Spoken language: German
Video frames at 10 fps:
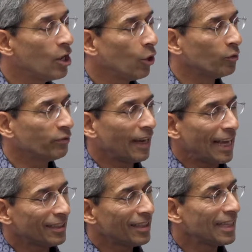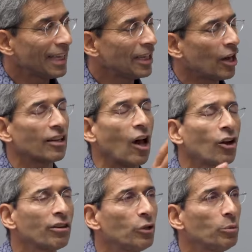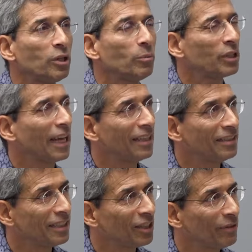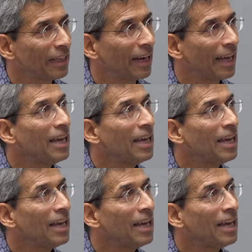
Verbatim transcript: Ja. Und vielleicht in zehn Jahren lachen wir über die Modelle, die ich entwickle